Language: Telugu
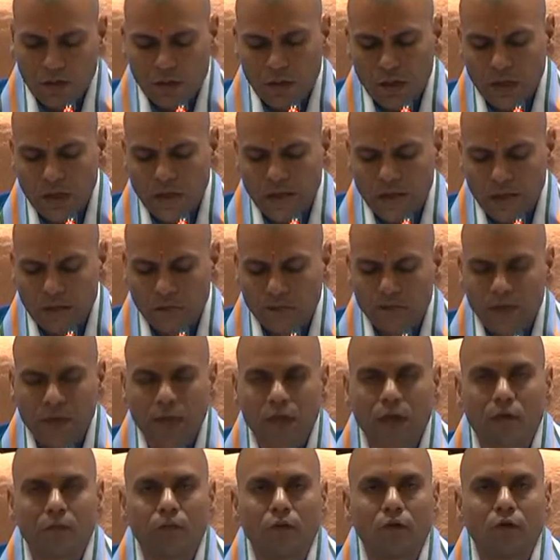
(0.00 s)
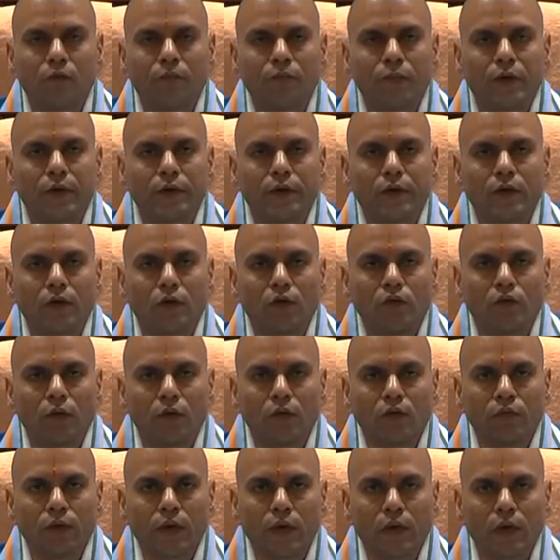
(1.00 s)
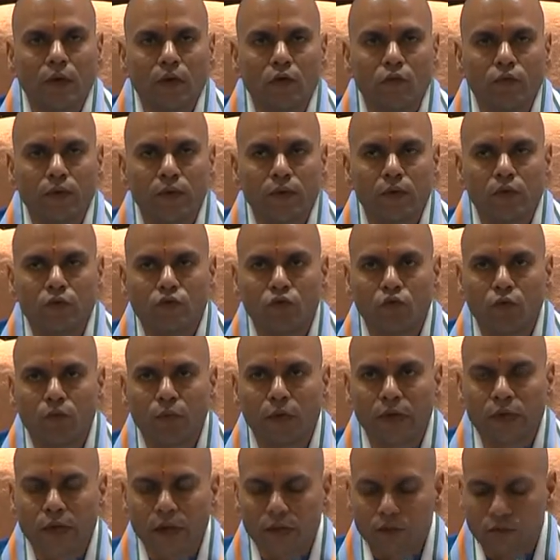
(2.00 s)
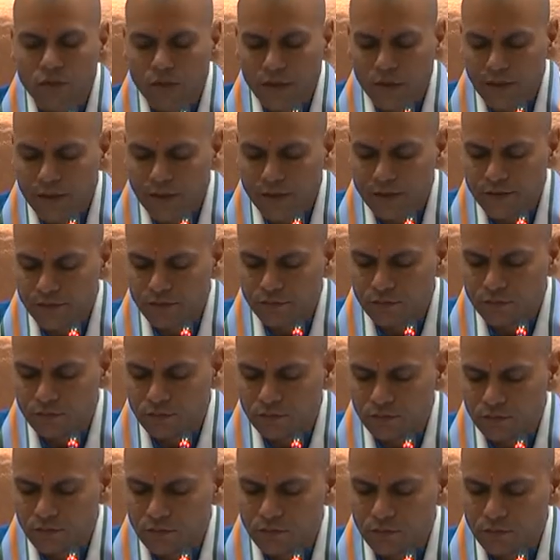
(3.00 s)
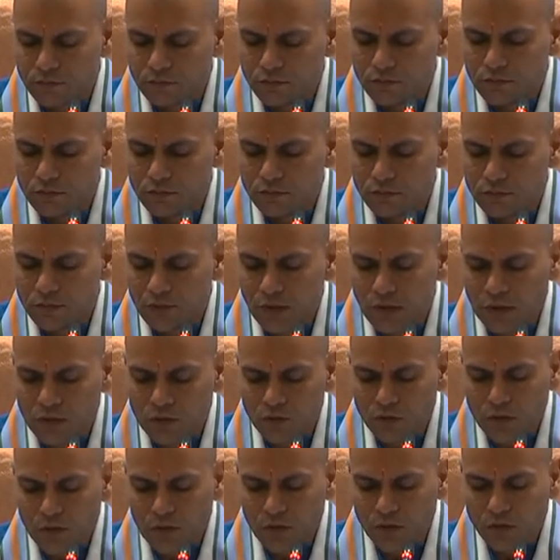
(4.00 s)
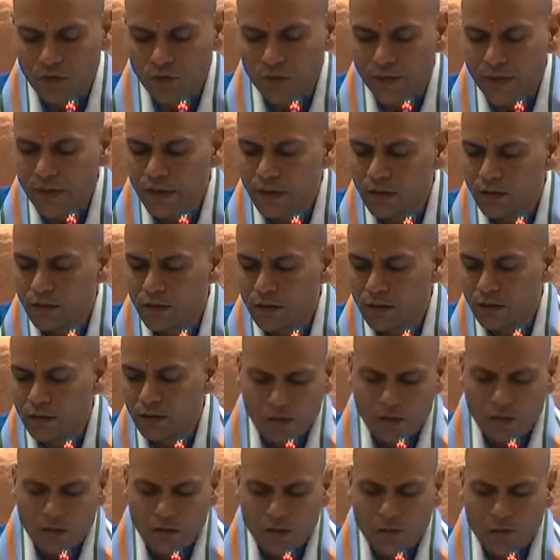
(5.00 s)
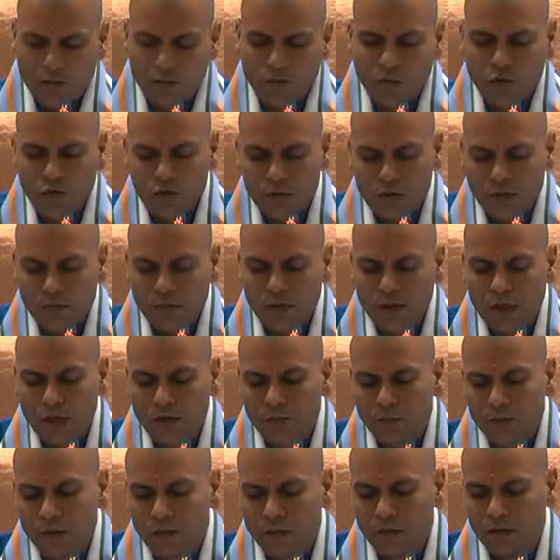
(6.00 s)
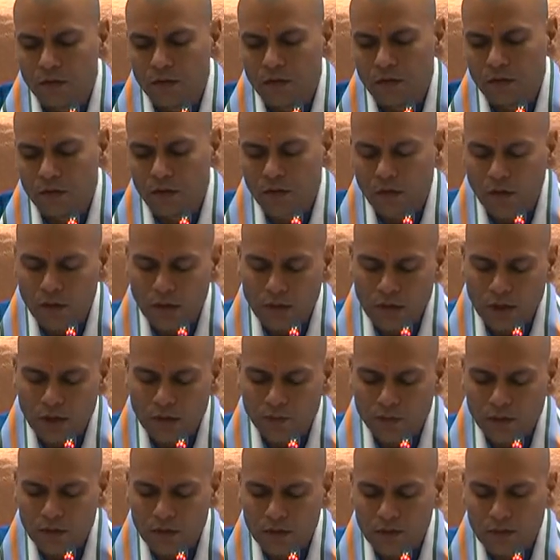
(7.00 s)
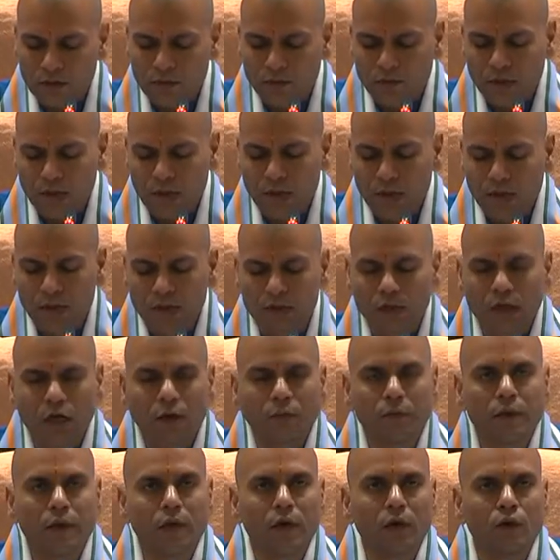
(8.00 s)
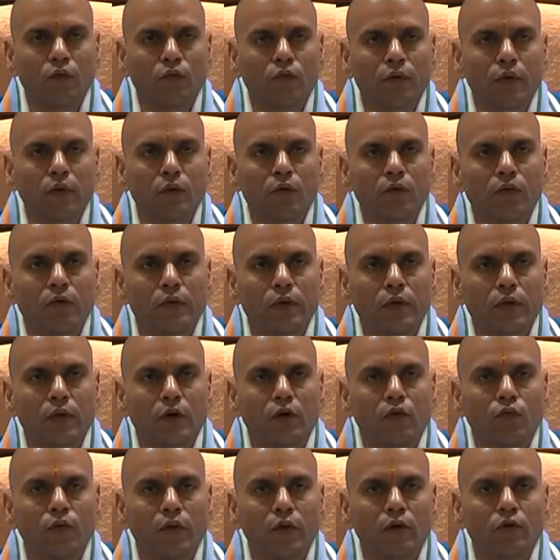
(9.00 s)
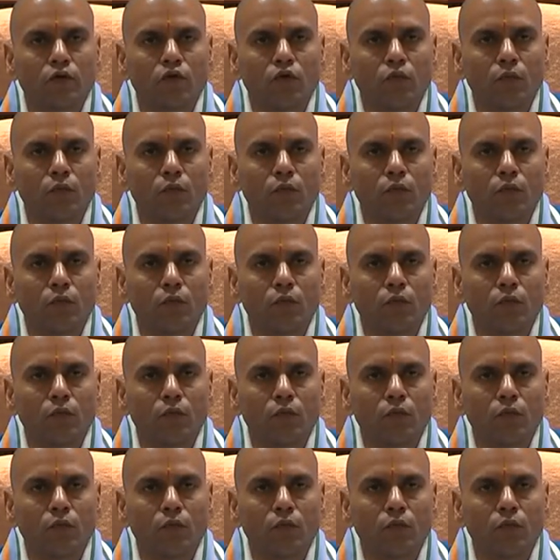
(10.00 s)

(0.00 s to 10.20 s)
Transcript: ఆన్లైన్ డిప్ విధానంలో పన్నెండు వేల నాలుగు వందల తొంభై ఐదు టికెట్స్ అందుబాటులో ఉన్నాయి మొత్తం కలిపి ఆన్లైన్ పద్ధతి ద్వారా యాభై ఆరు వేలు రెండు వందల